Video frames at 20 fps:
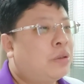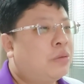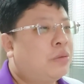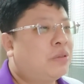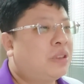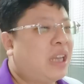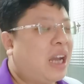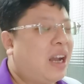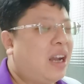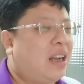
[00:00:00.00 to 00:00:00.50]

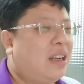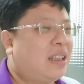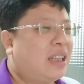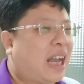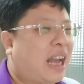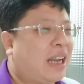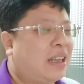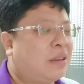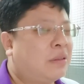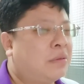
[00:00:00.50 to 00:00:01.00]
主张
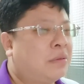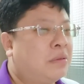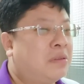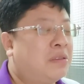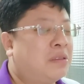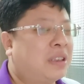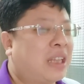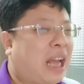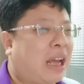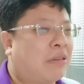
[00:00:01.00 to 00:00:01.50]
台
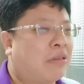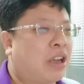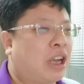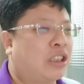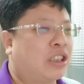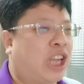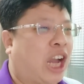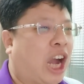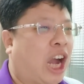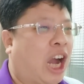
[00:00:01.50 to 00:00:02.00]
独，大陆
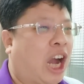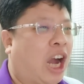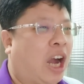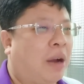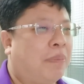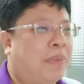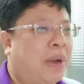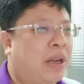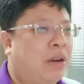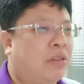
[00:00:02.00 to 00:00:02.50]
要
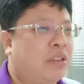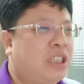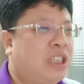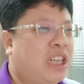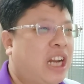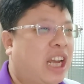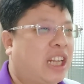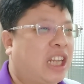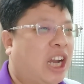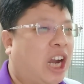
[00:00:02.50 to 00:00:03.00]
打，佩洛
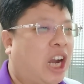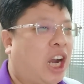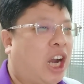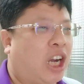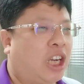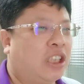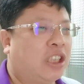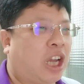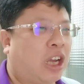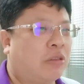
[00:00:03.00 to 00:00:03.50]
西来台，
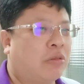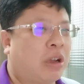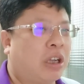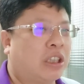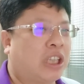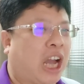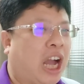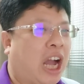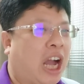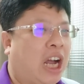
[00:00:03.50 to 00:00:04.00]
大陆
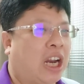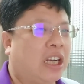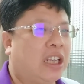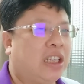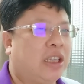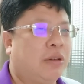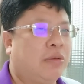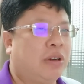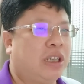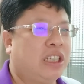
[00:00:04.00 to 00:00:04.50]
要打。
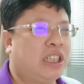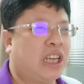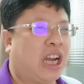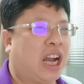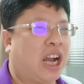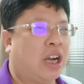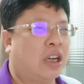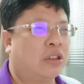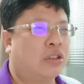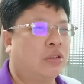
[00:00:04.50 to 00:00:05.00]
李登辉
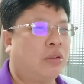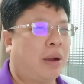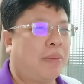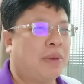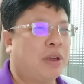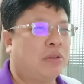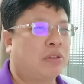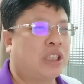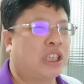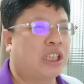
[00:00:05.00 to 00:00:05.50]
讲中华
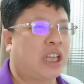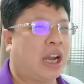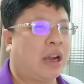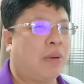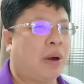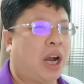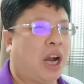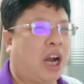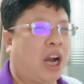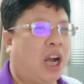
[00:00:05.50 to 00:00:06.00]
民国在台
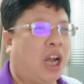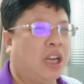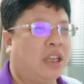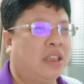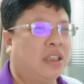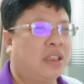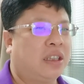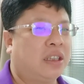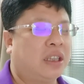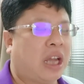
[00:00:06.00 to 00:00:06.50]

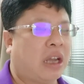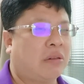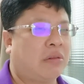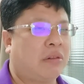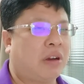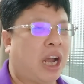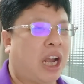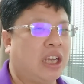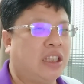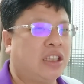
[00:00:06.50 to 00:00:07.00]
湾，大
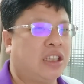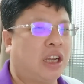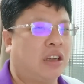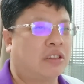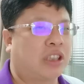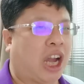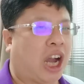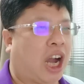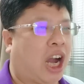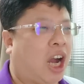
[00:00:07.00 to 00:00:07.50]
陆还是
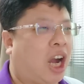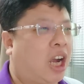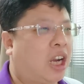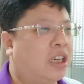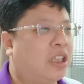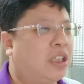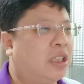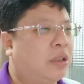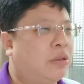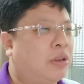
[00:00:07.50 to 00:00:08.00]
要打。
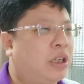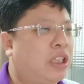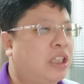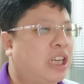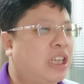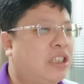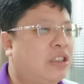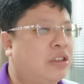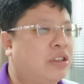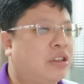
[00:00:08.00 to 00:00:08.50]
李登辉
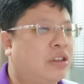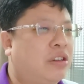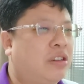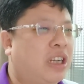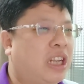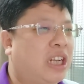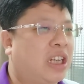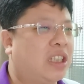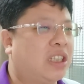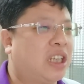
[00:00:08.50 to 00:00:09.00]
在一九九六
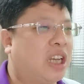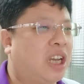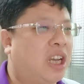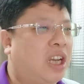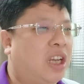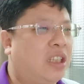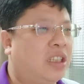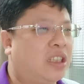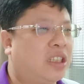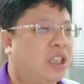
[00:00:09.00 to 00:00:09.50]
年的
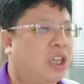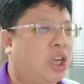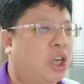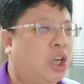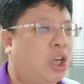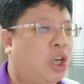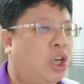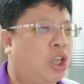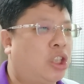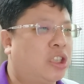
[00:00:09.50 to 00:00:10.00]
人时
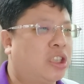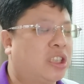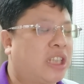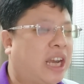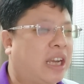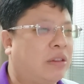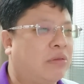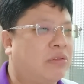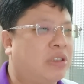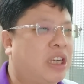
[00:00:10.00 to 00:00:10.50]
候是
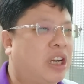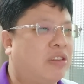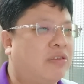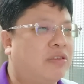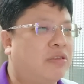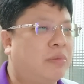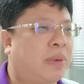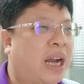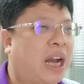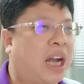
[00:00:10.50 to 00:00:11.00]
台独教
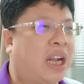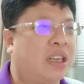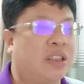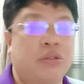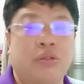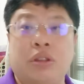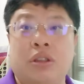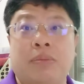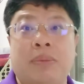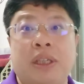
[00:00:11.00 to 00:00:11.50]
父吗？
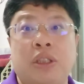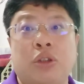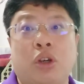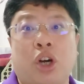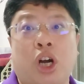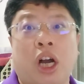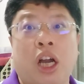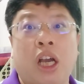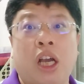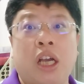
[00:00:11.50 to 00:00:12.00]
你说的没
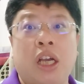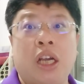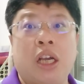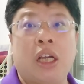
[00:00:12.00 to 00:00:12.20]
错。